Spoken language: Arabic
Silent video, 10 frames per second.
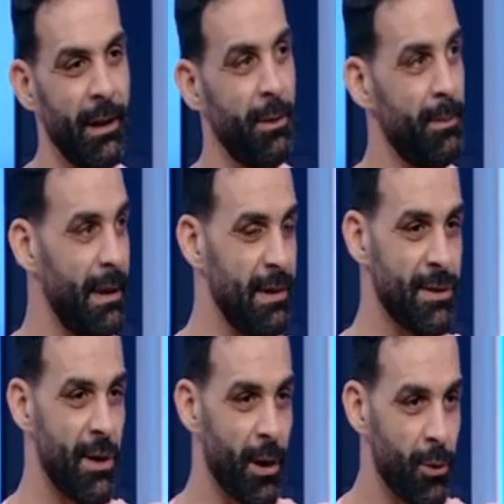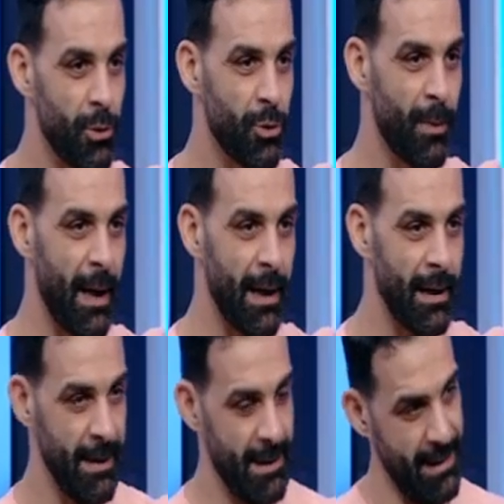ويبقى الصراع كله مع
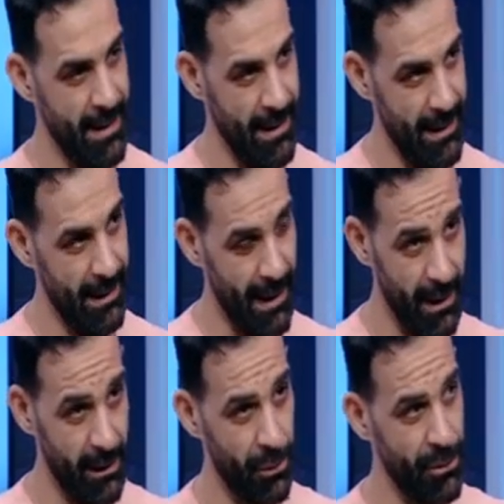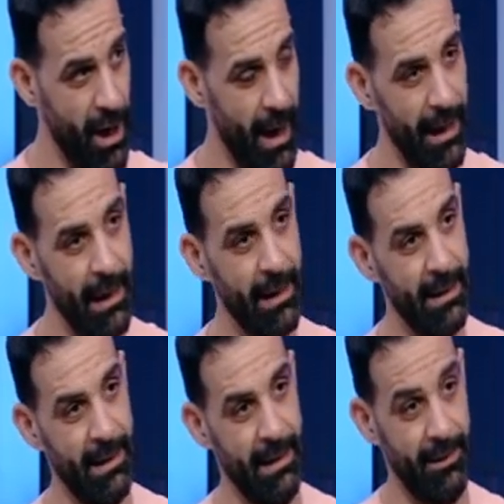على البطاقه على
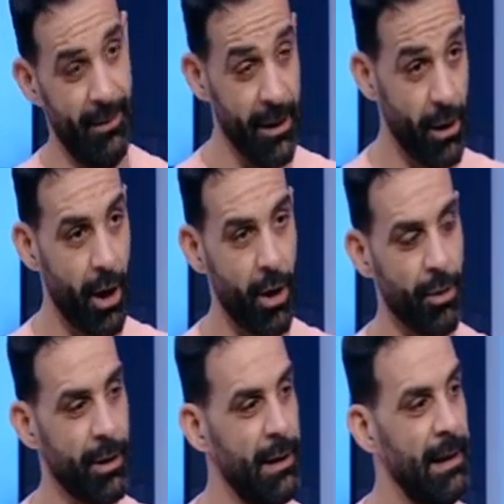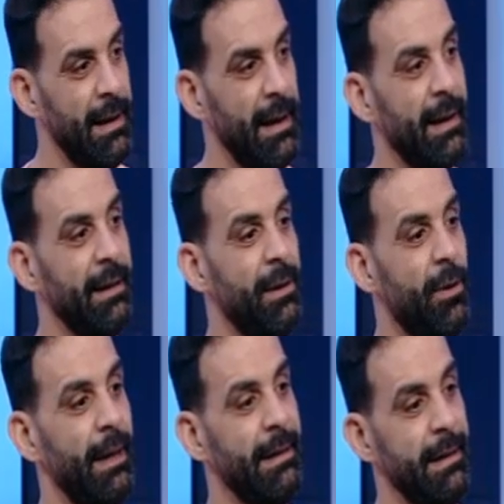الفريق القوي لكن
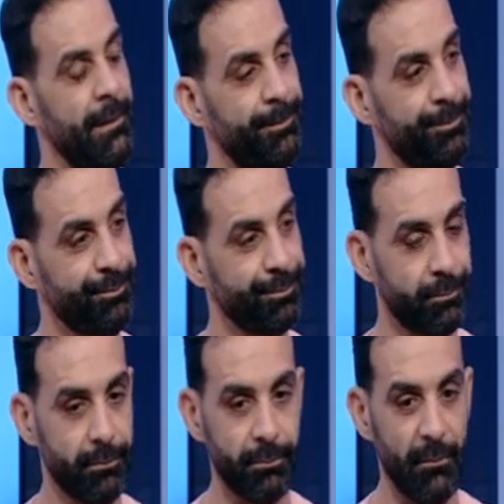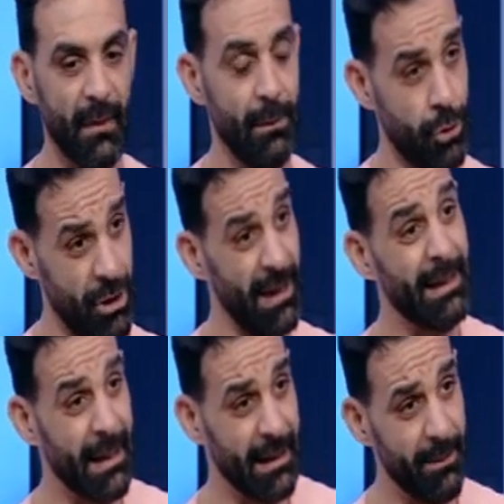دلوقتي
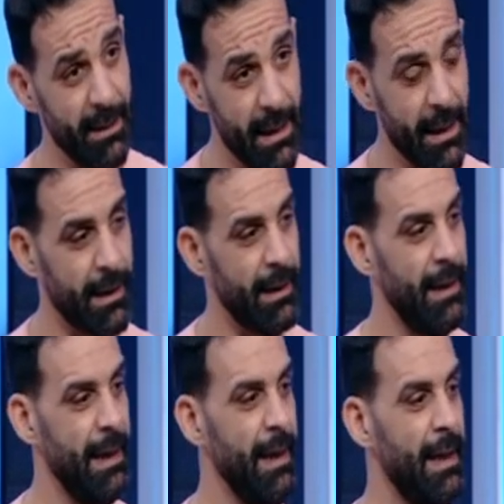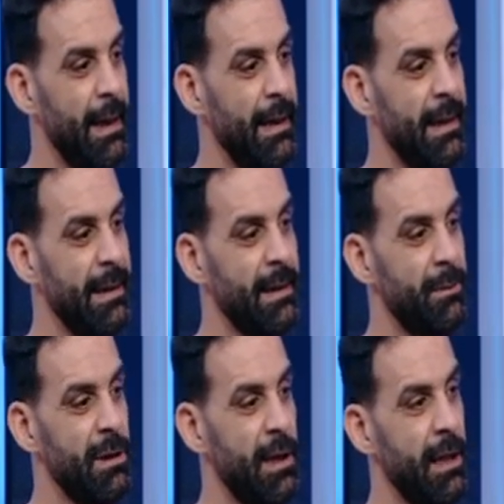مشكلتنا الكبيره هي ان انت
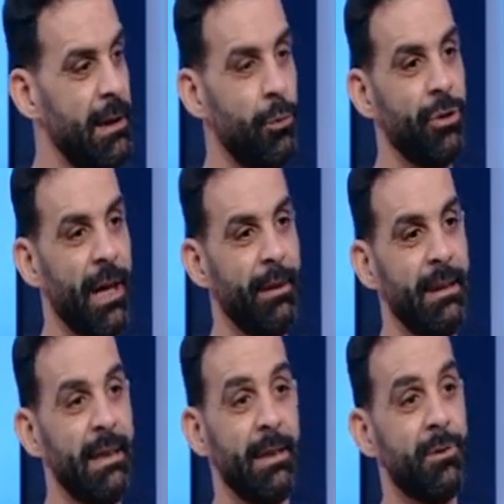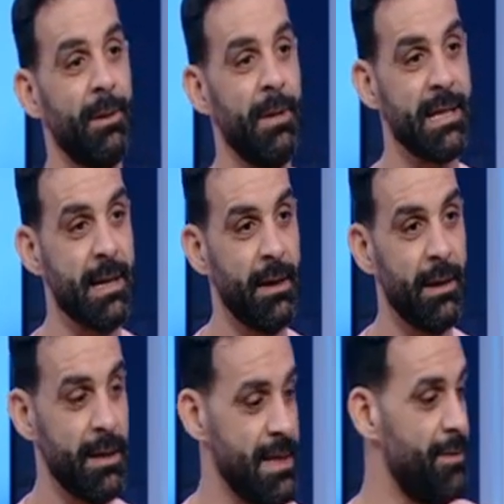بيطلع لك منتخبات انت مش عامل حسابها
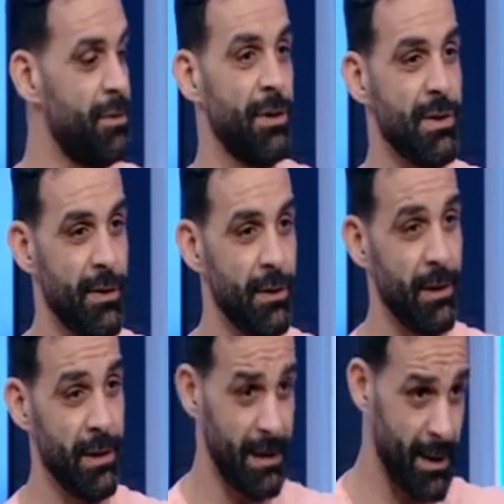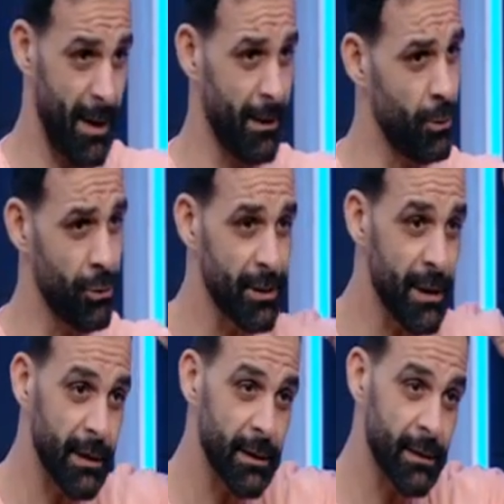زي في التصفيات دلوقتي انت معاك
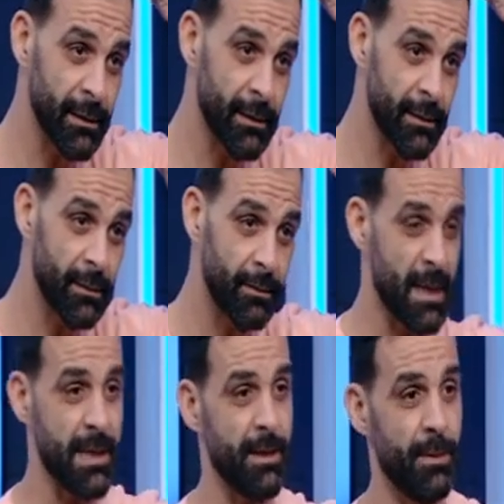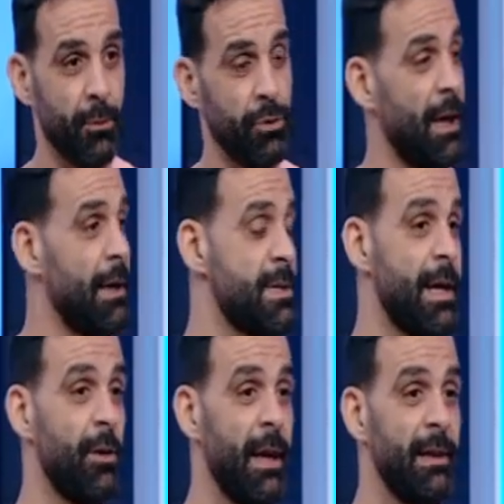نقطتين مثلا منتخب
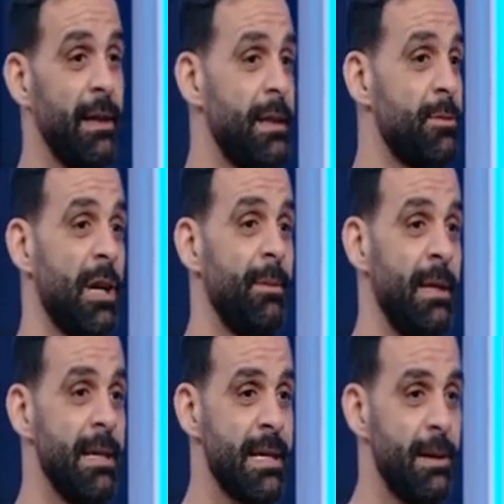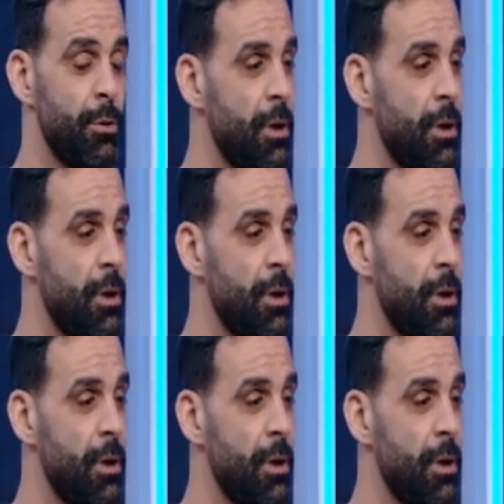زي اوغندا انت مش عامل حسابه